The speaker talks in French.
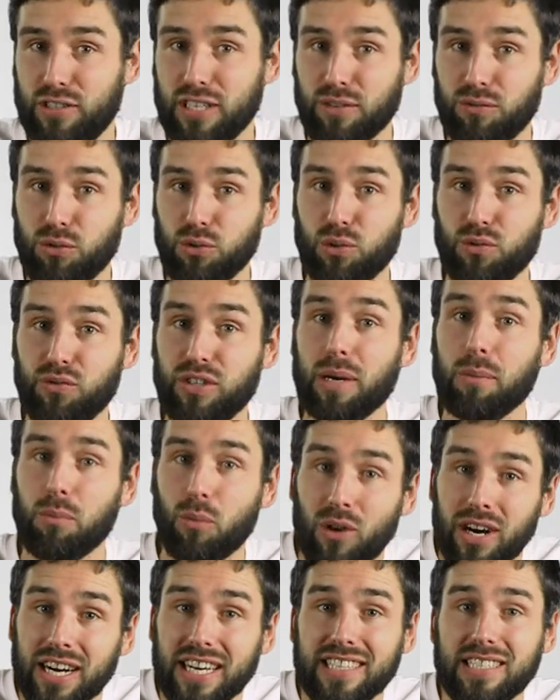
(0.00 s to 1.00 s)
cerveau devient
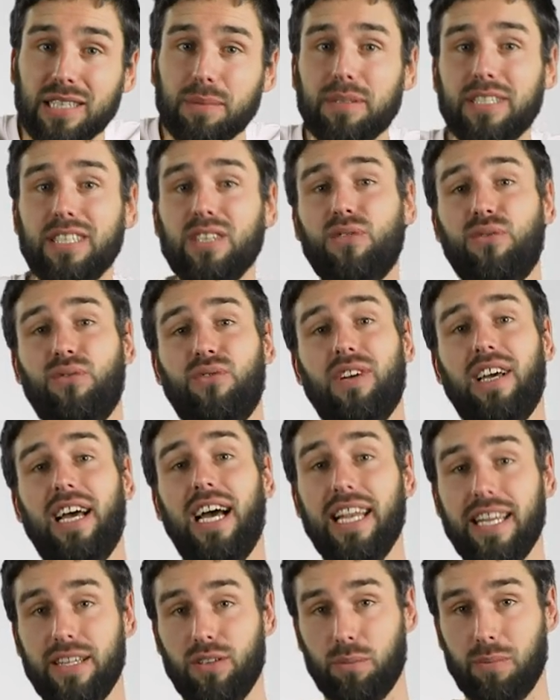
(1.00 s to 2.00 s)
moins réceptif
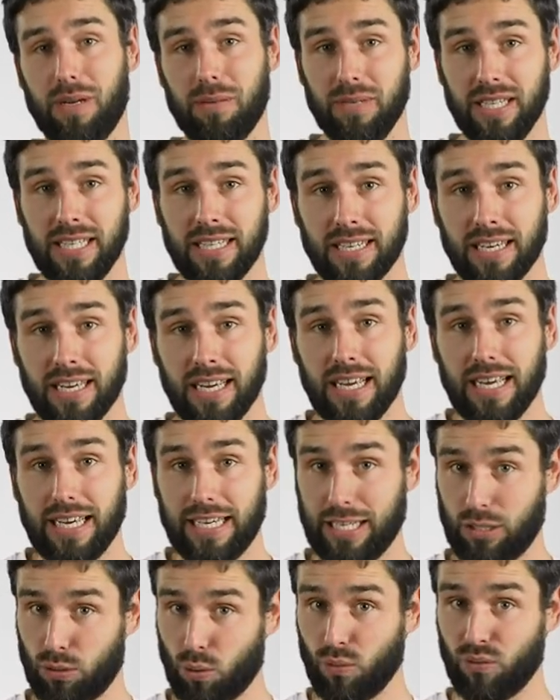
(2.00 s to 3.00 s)
à la dopamine,
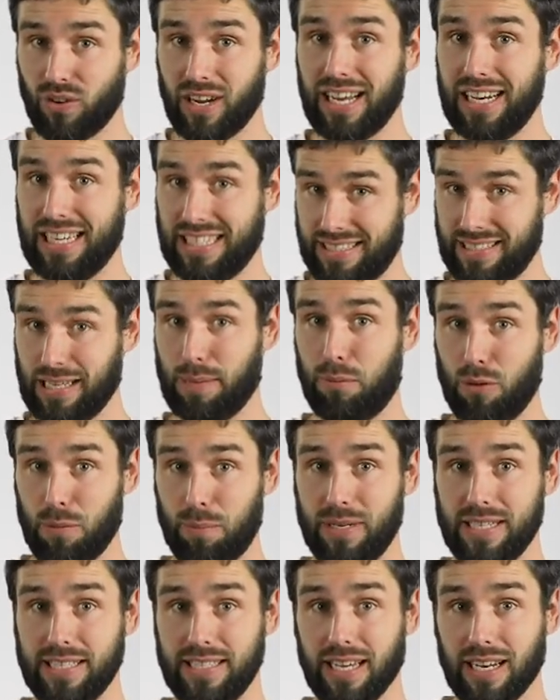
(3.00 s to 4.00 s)
il trouvera les simples
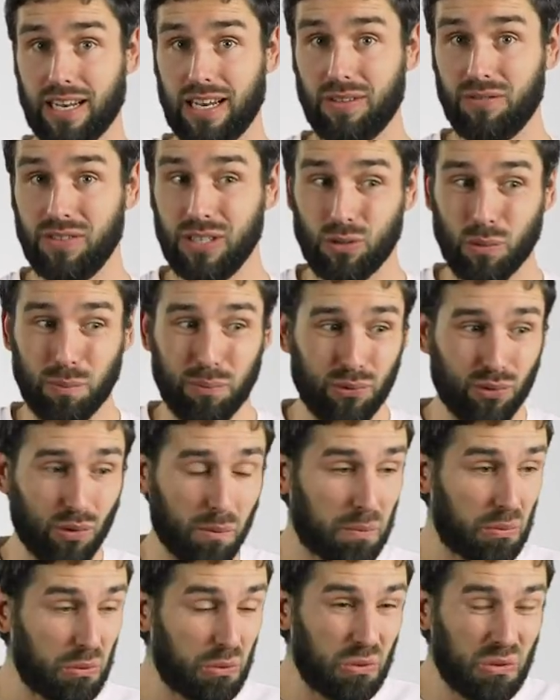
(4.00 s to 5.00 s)
plaisirs de la vie de plus en
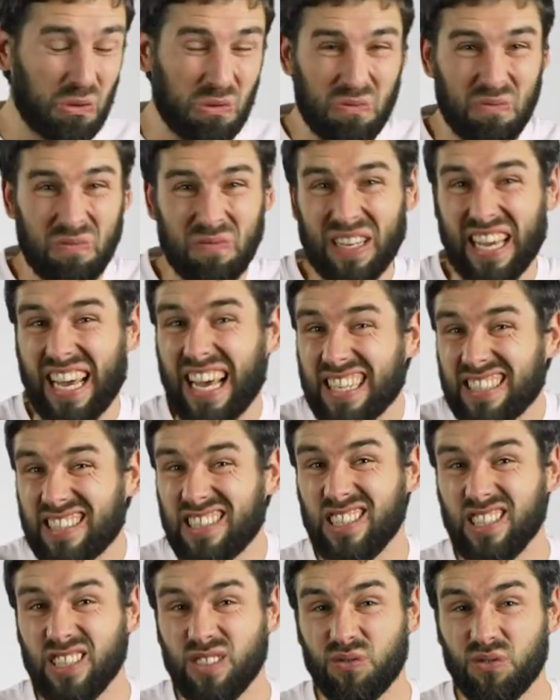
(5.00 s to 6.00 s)
plus
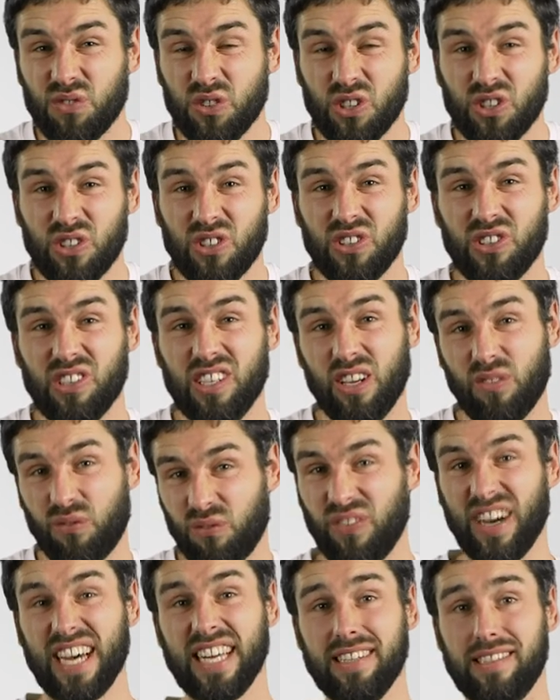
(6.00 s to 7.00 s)
insignifiants et
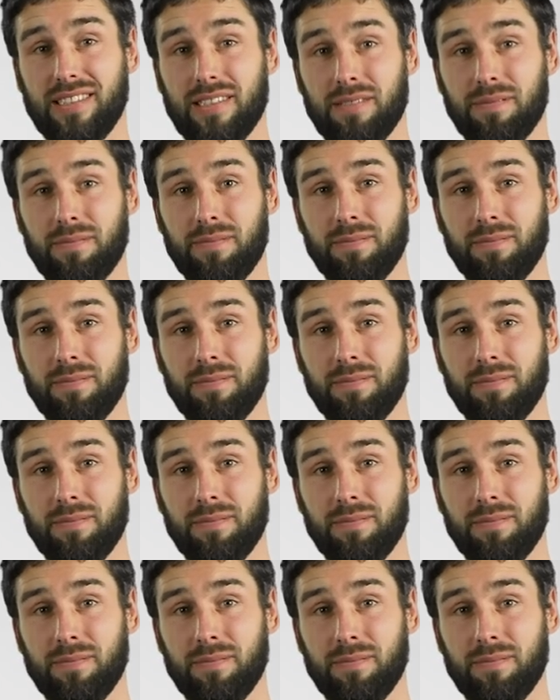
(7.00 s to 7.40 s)
fades.